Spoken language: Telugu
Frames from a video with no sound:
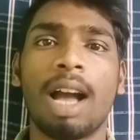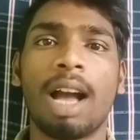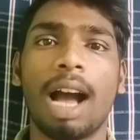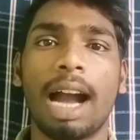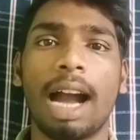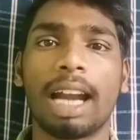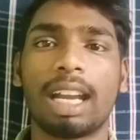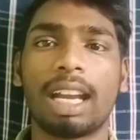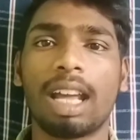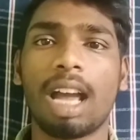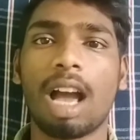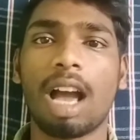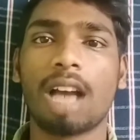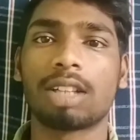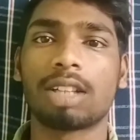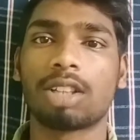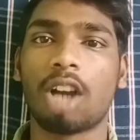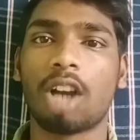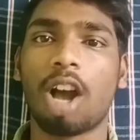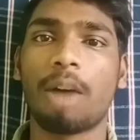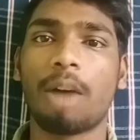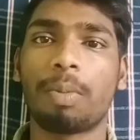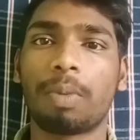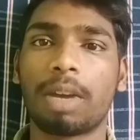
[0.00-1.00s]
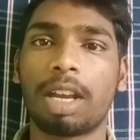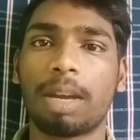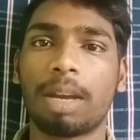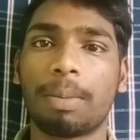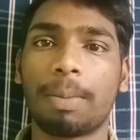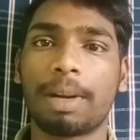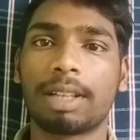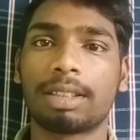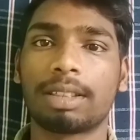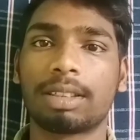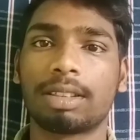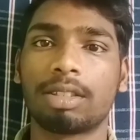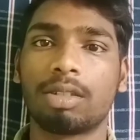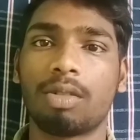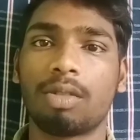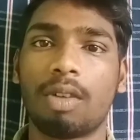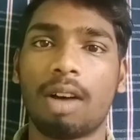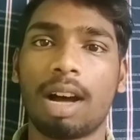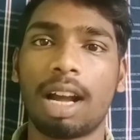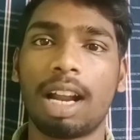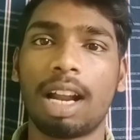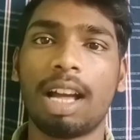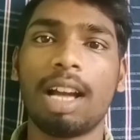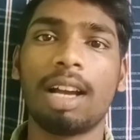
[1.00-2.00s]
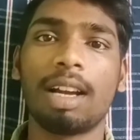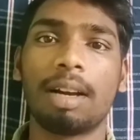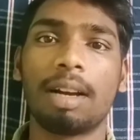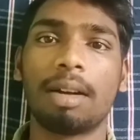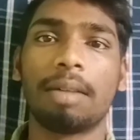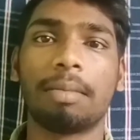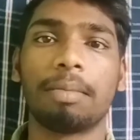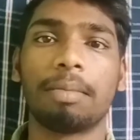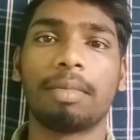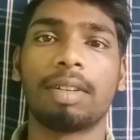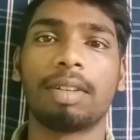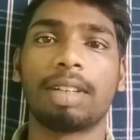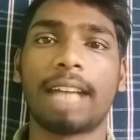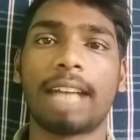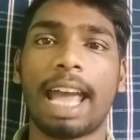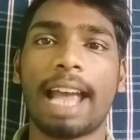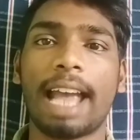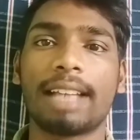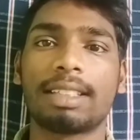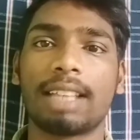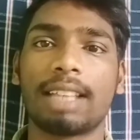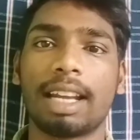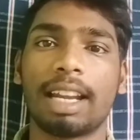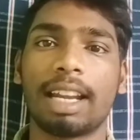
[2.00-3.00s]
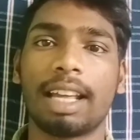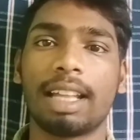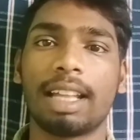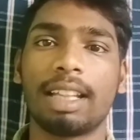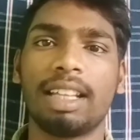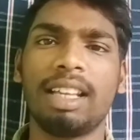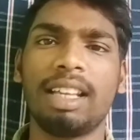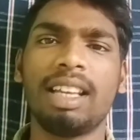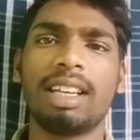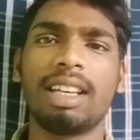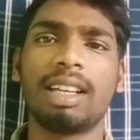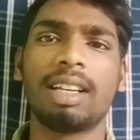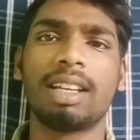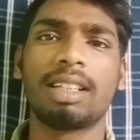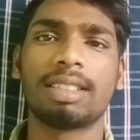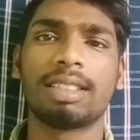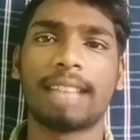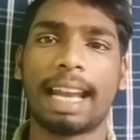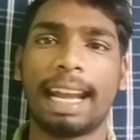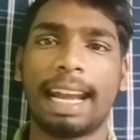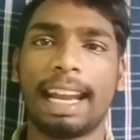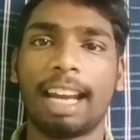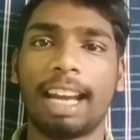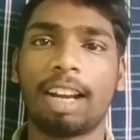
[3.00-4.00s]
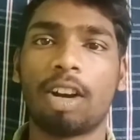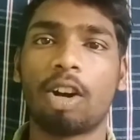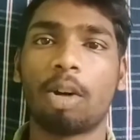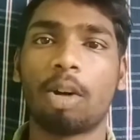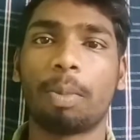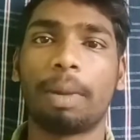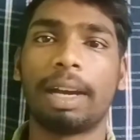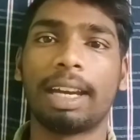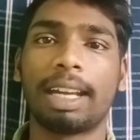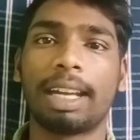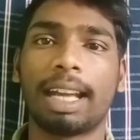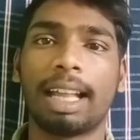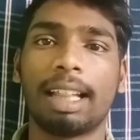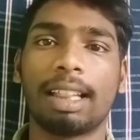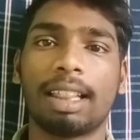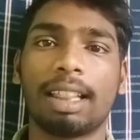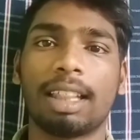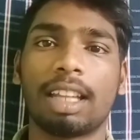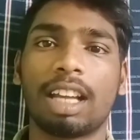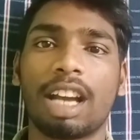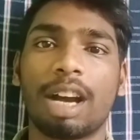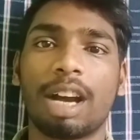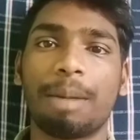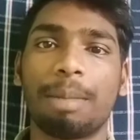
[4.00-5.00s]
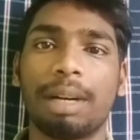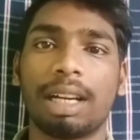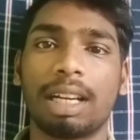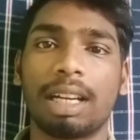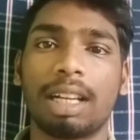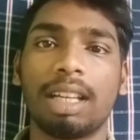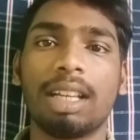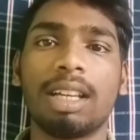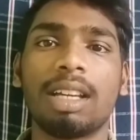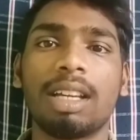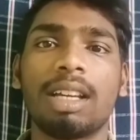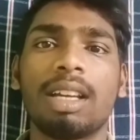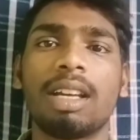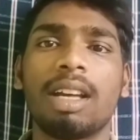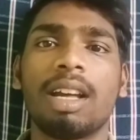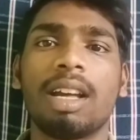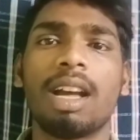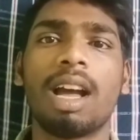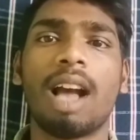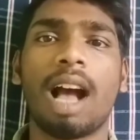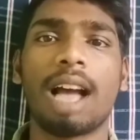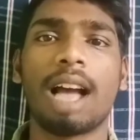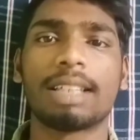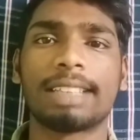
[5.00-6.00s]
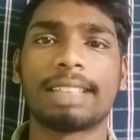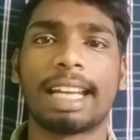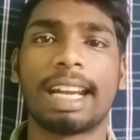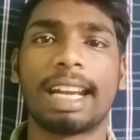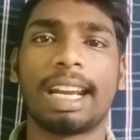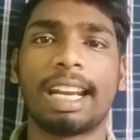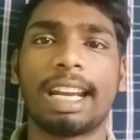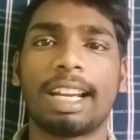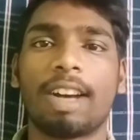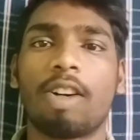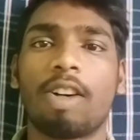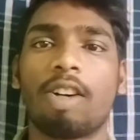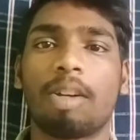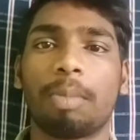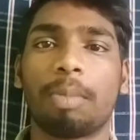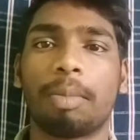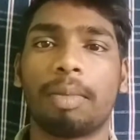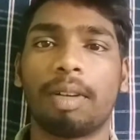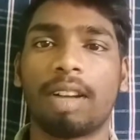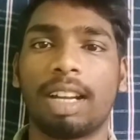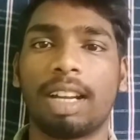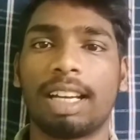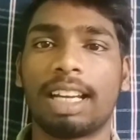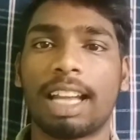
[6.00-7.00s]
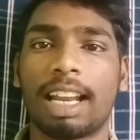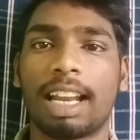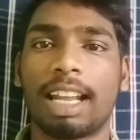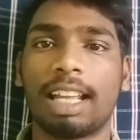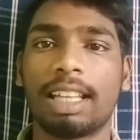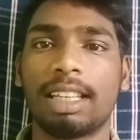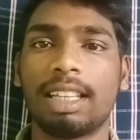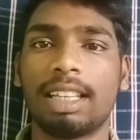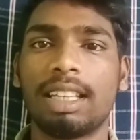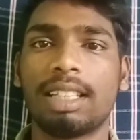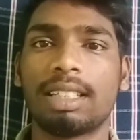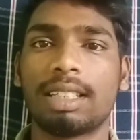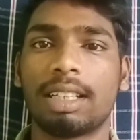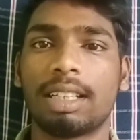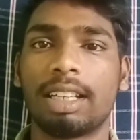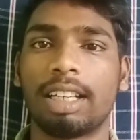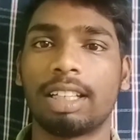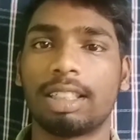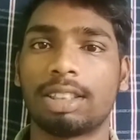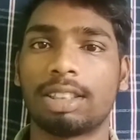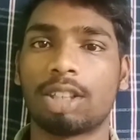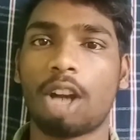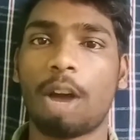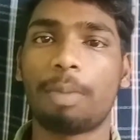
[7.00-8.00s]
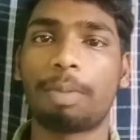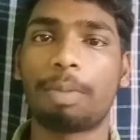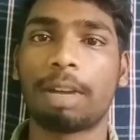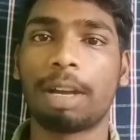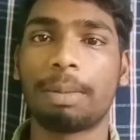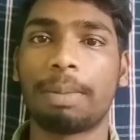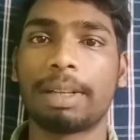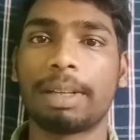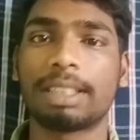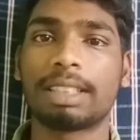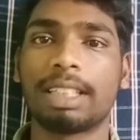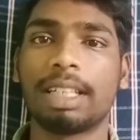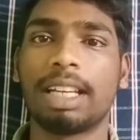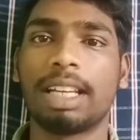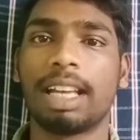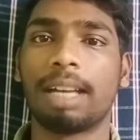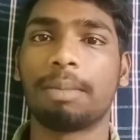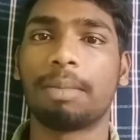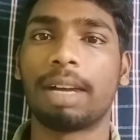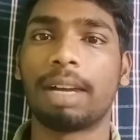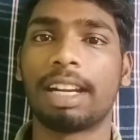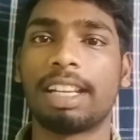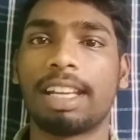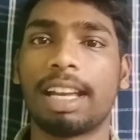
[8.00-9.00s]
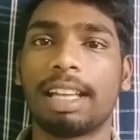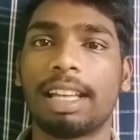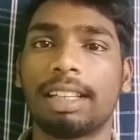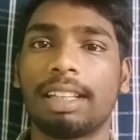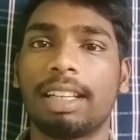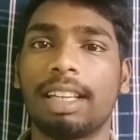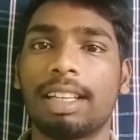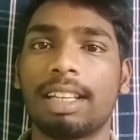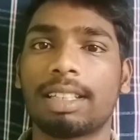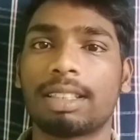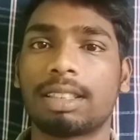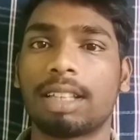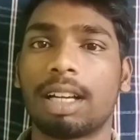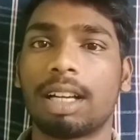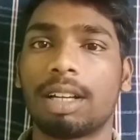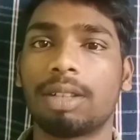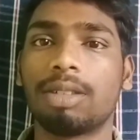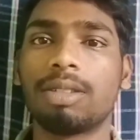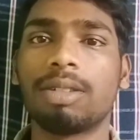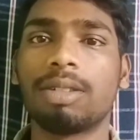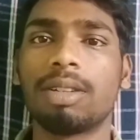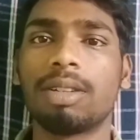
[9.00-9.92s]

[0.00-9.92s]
అంటే ఆ షాప్ కీపర్స్ ద్వారా ట్యాక్స్ అనేది సెంట్రల్ గవర్నమెంట్కి వెళ్తుంది కాబట్టి ఆ సెంట్రల్ గవర్నమెంట్ అనేది షాప్ కీపర్స్కి మనీ అయితే ఇస్తారు